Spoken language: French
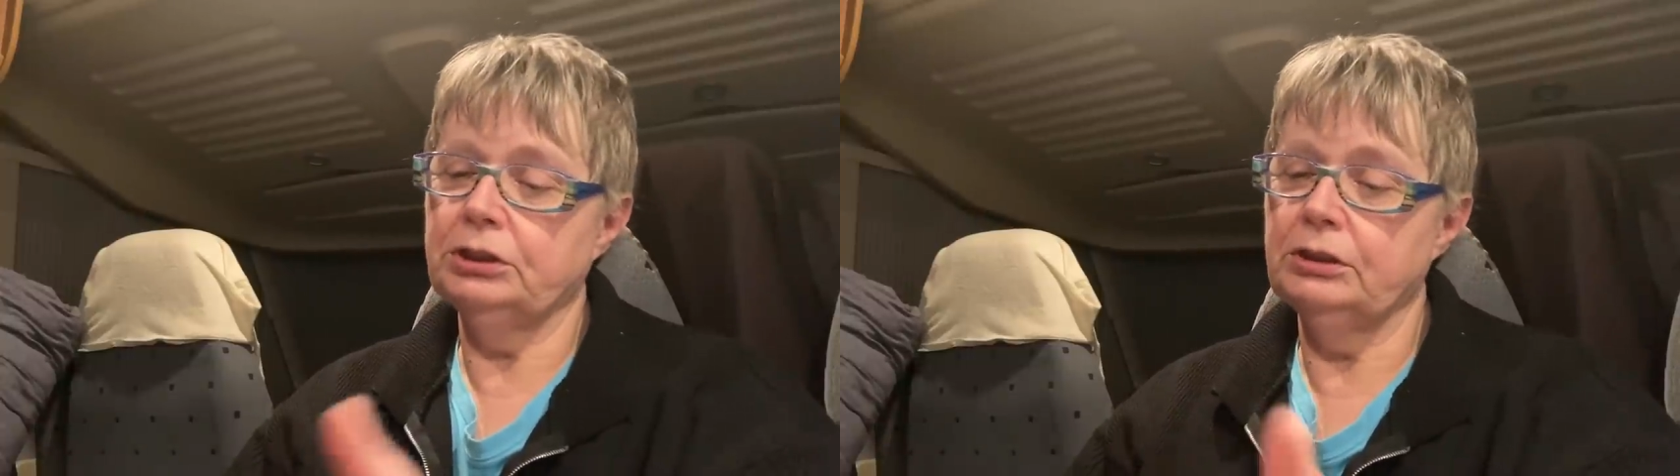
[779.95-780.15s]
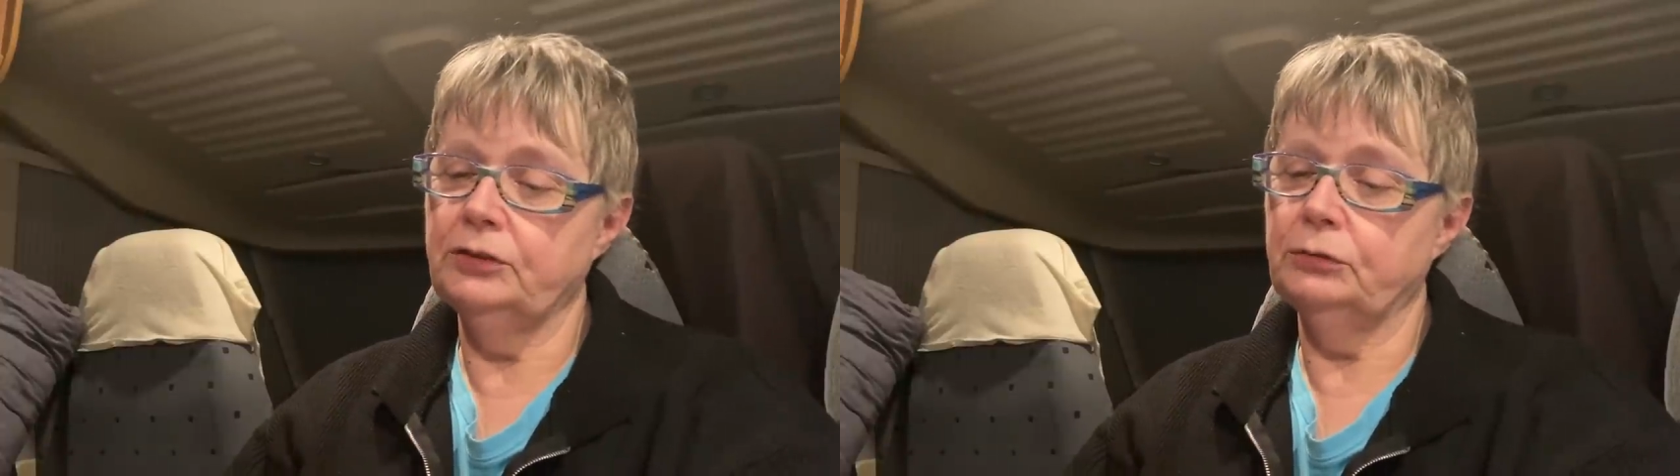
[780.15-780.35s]

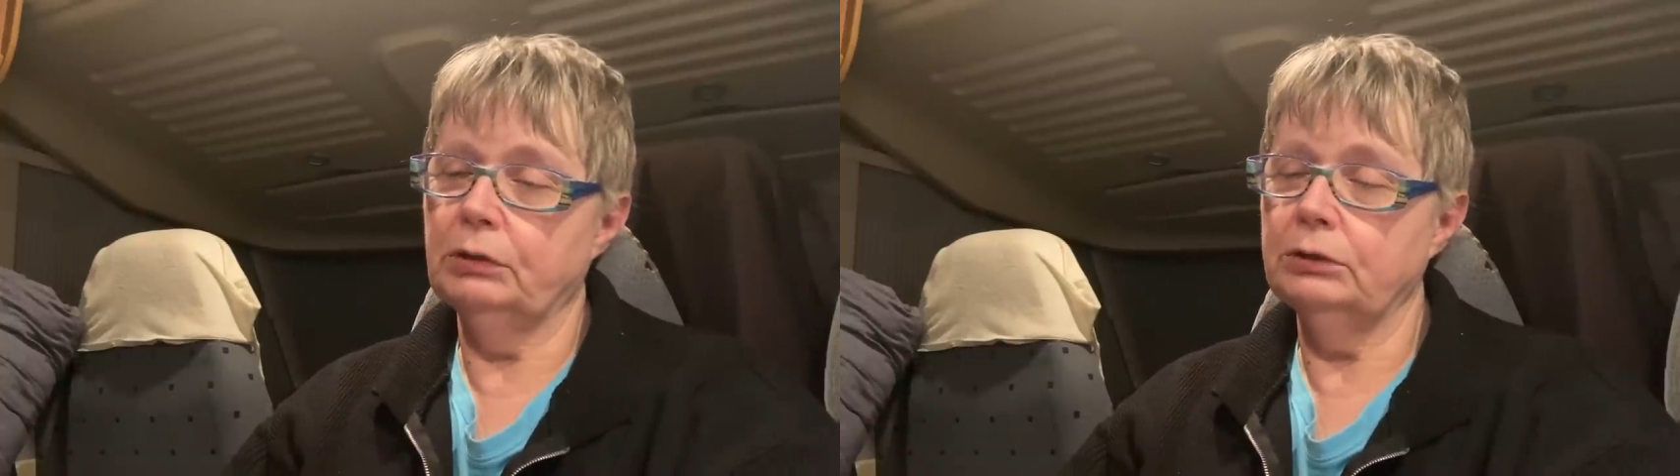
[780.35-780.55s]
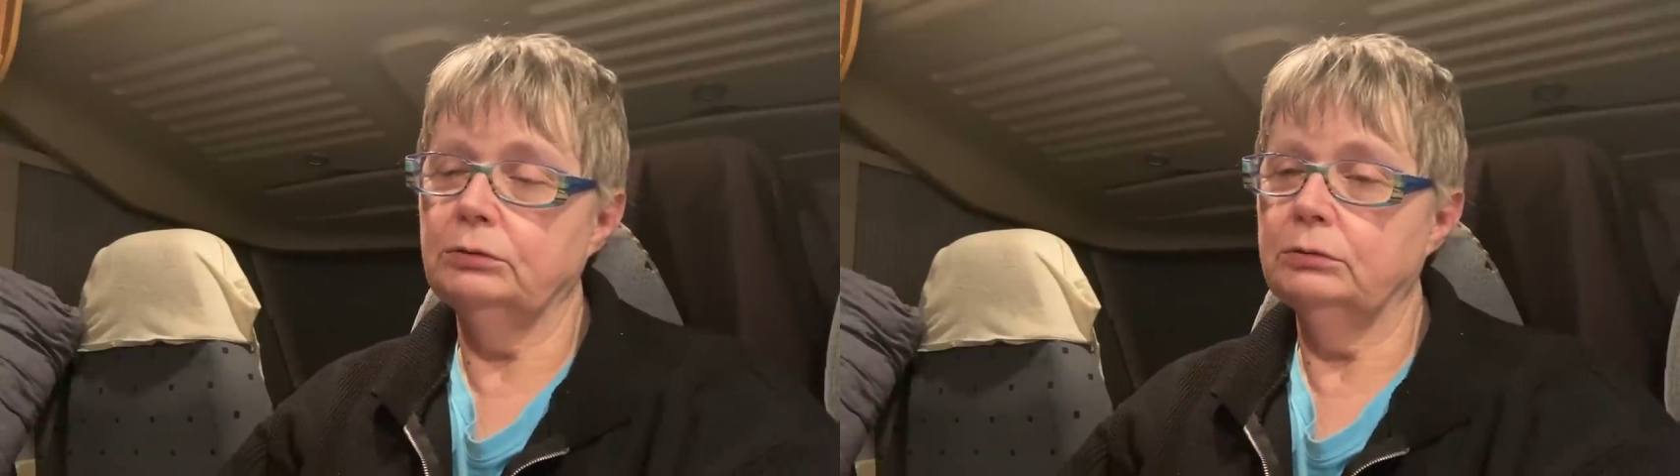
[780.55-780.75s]

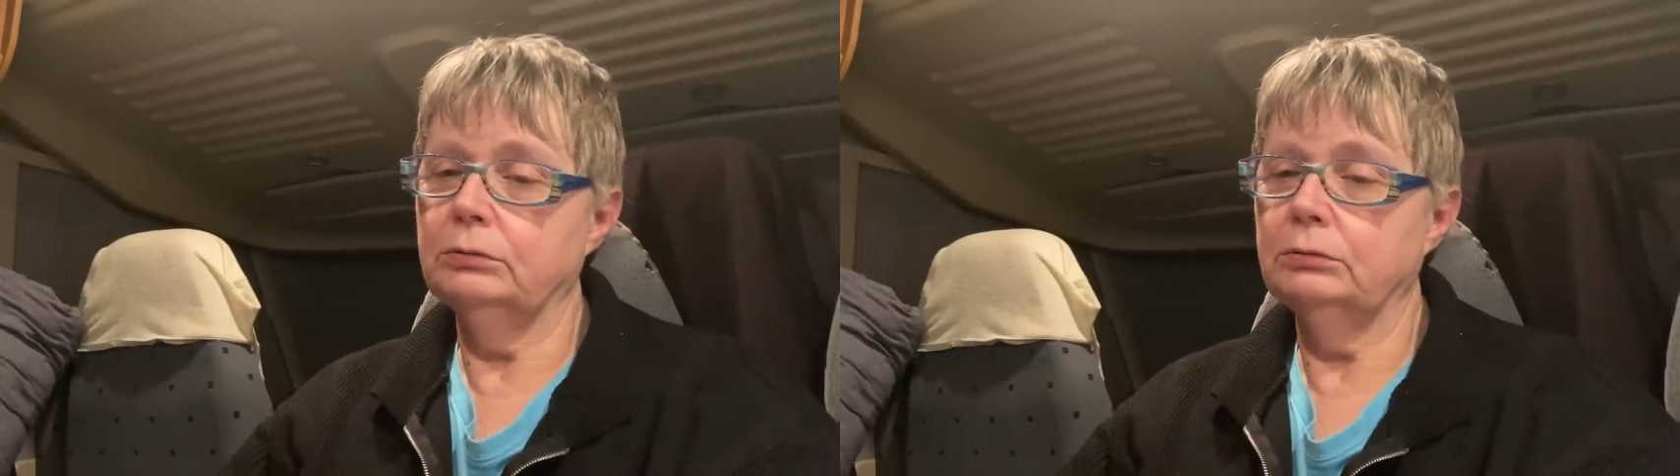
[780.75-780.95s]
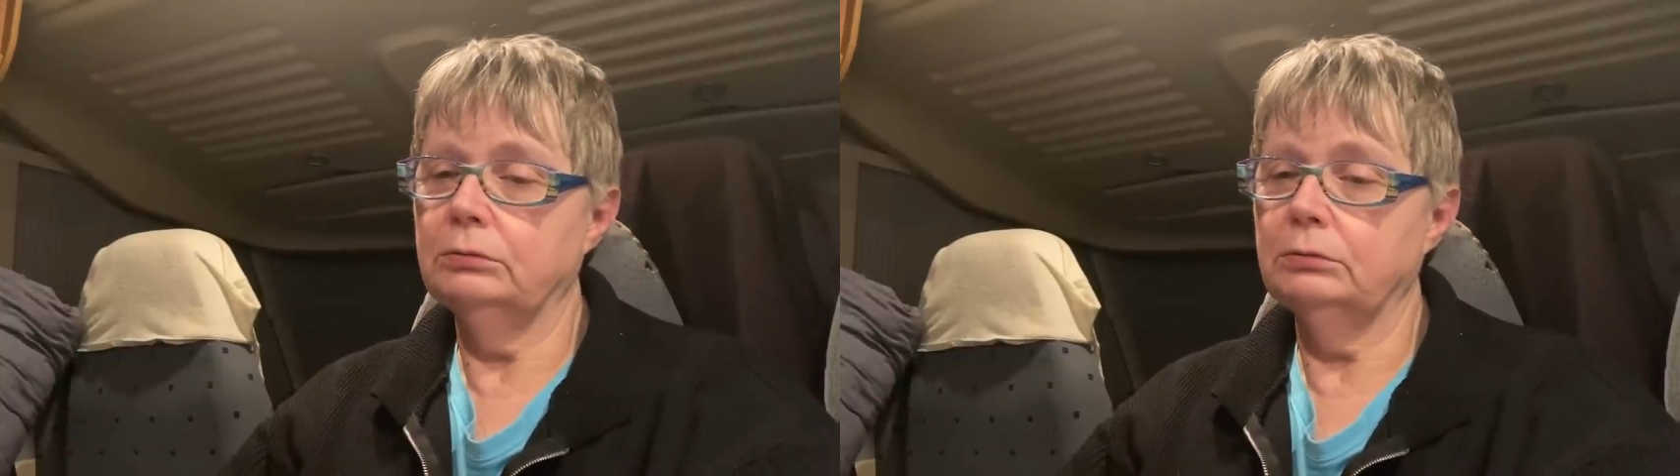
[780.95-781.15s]
l'histoire
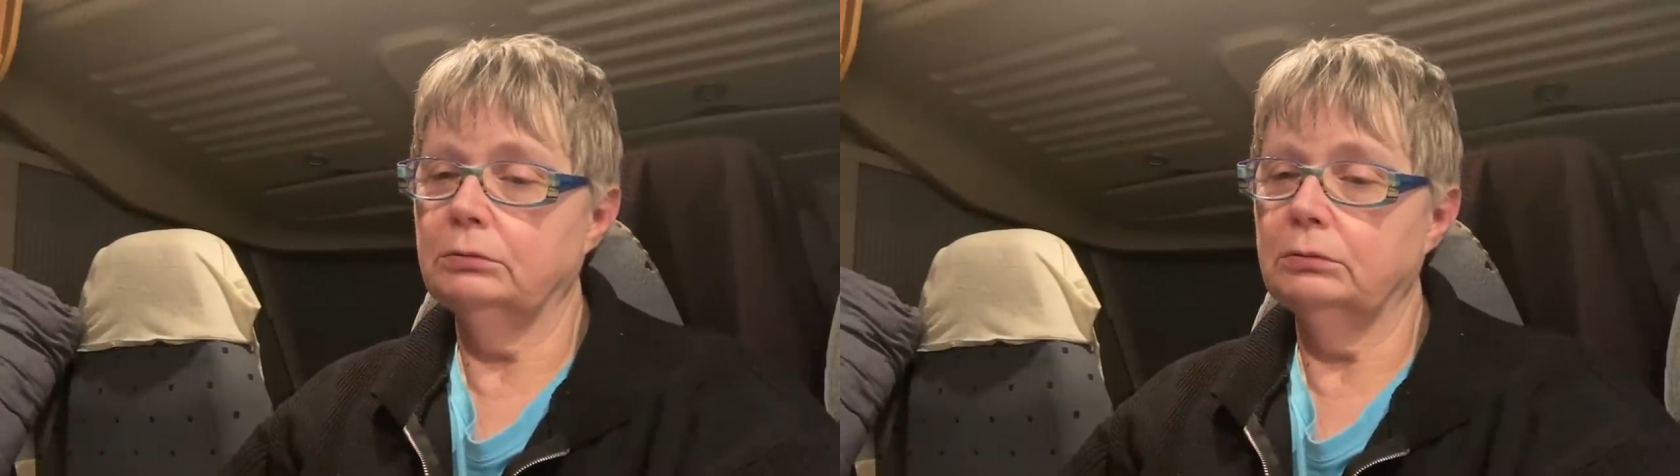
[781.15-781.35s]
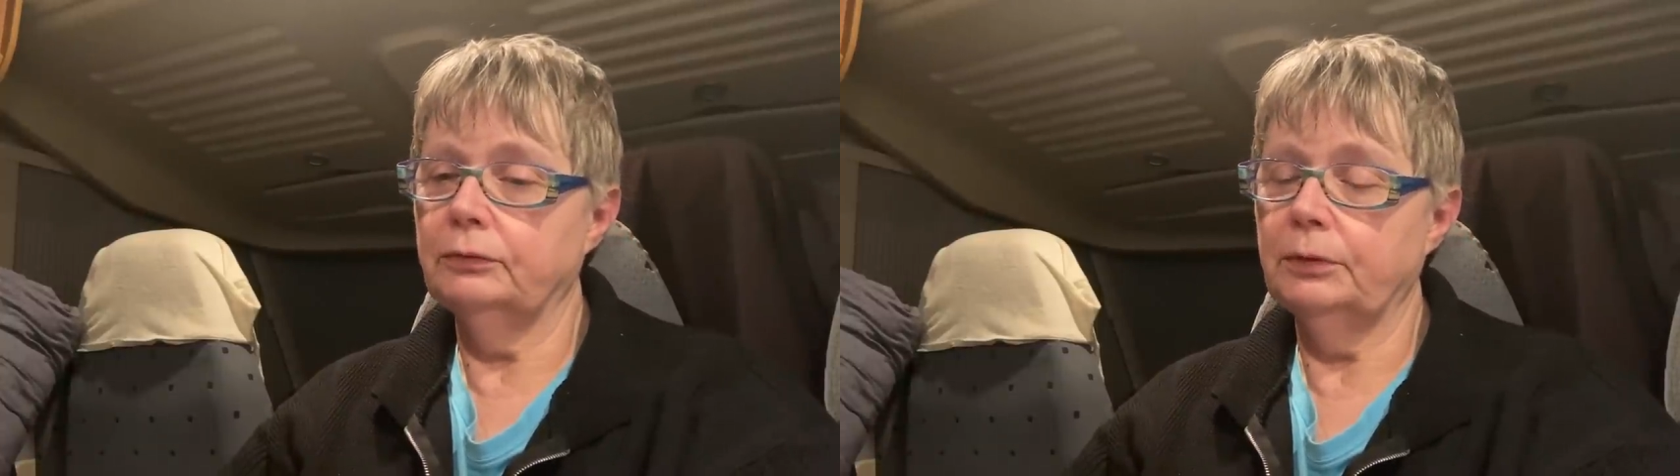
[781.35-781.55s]

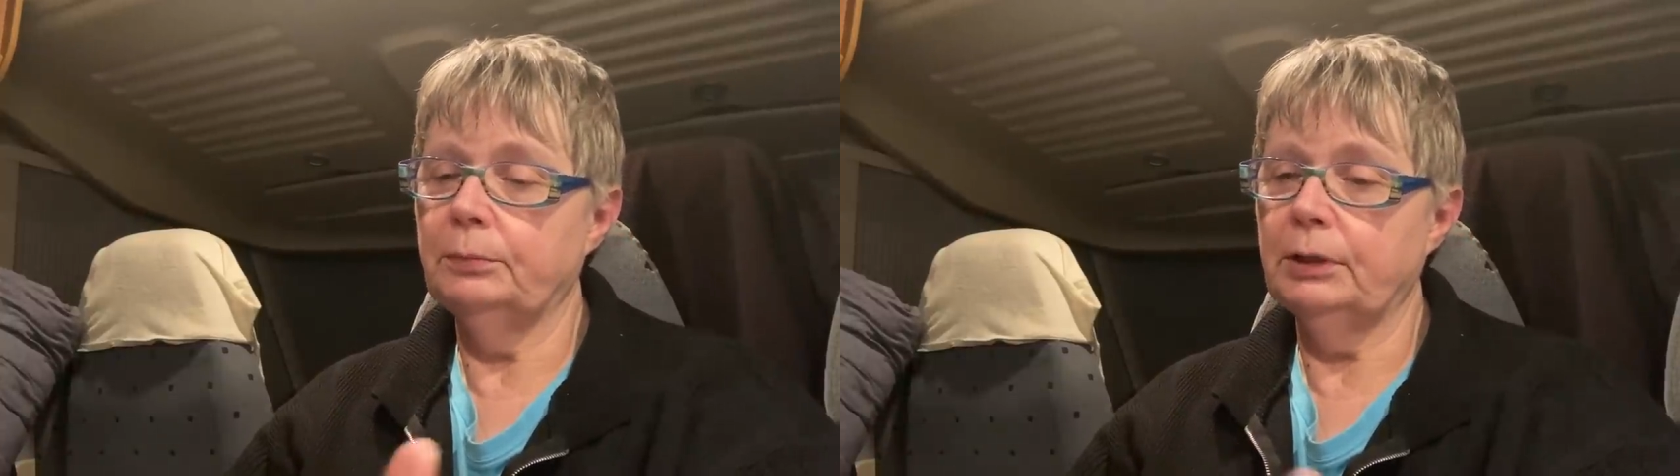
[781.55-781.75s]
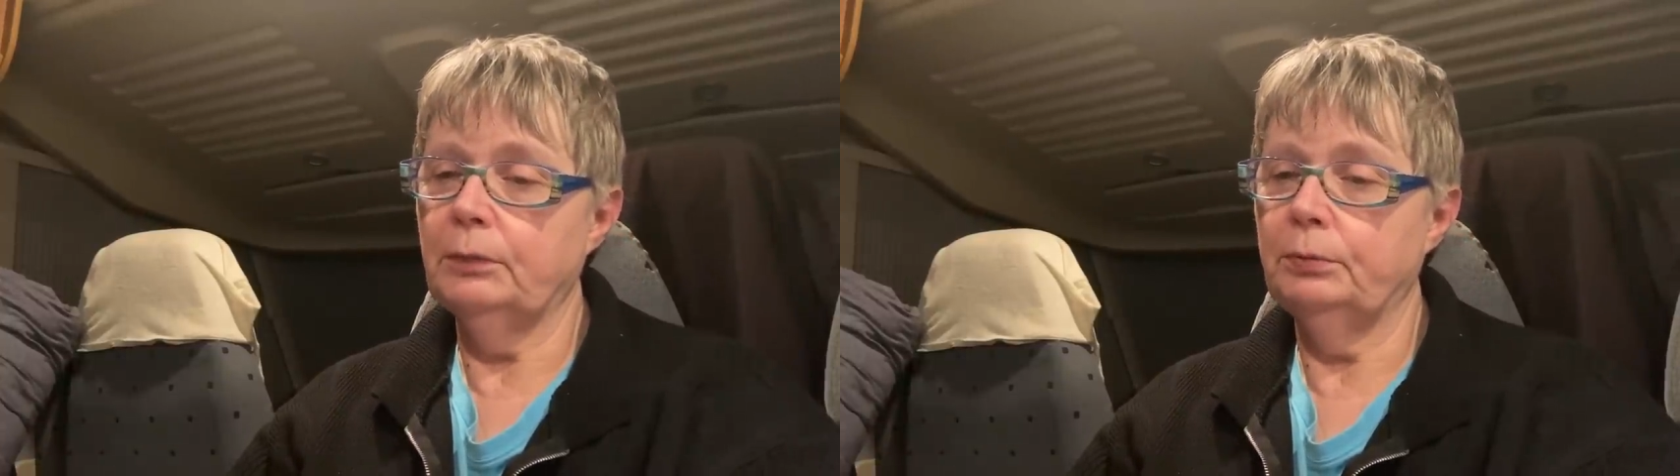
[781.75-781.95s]
de... Enfin,
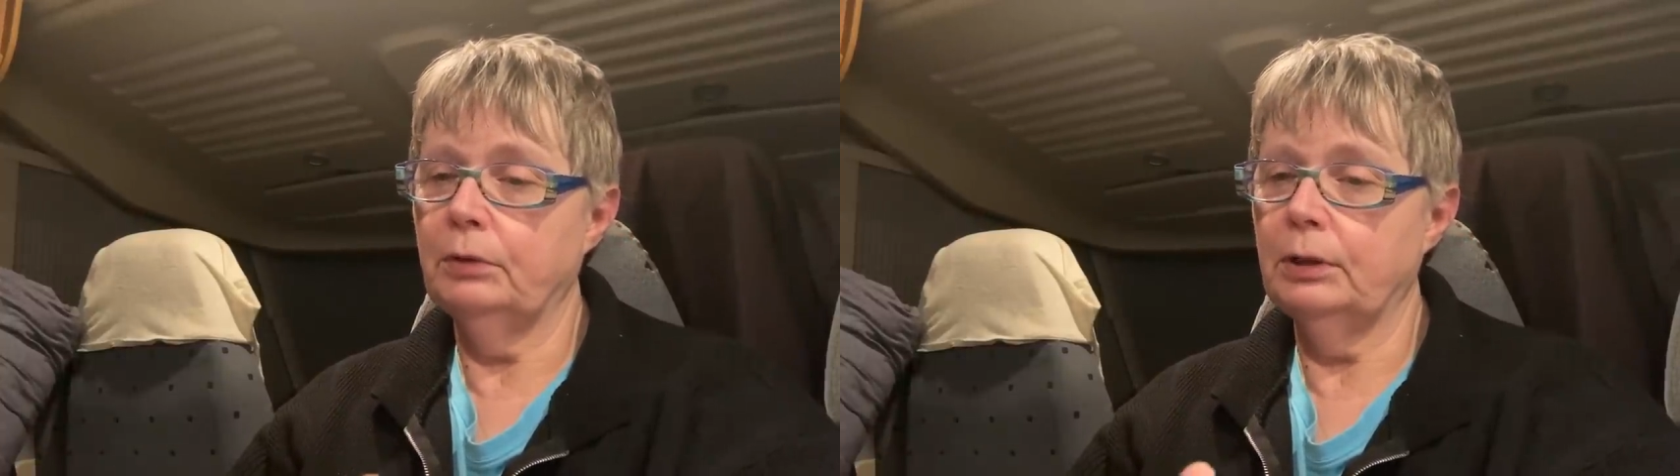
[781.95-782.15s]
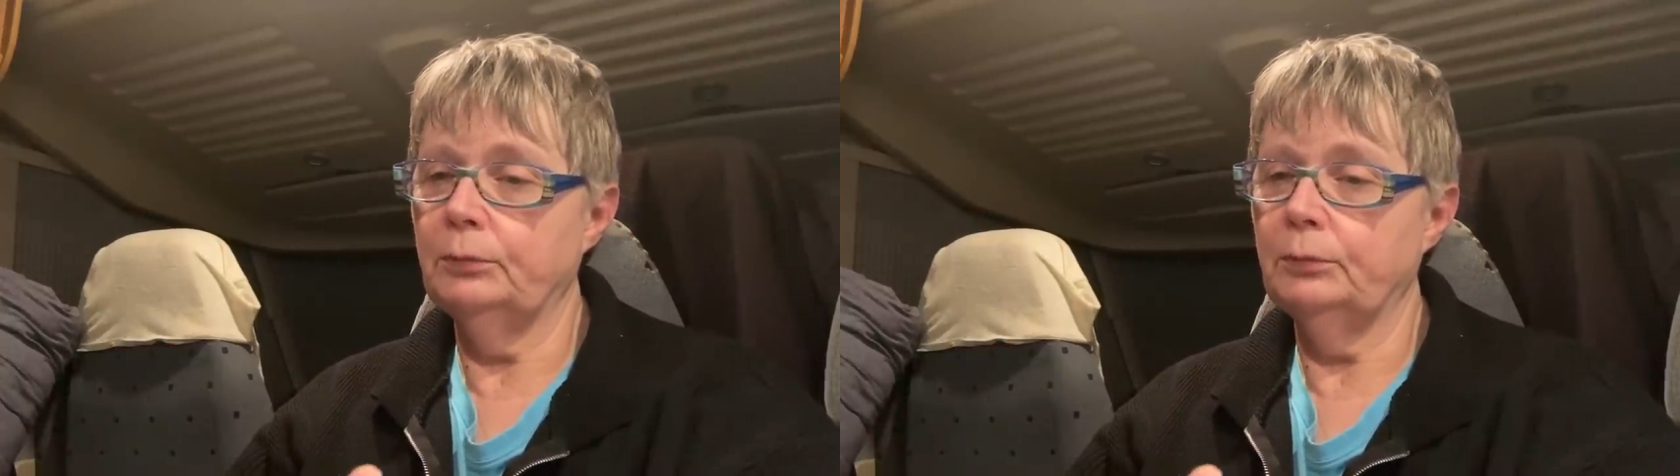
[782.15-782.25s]
par rapport à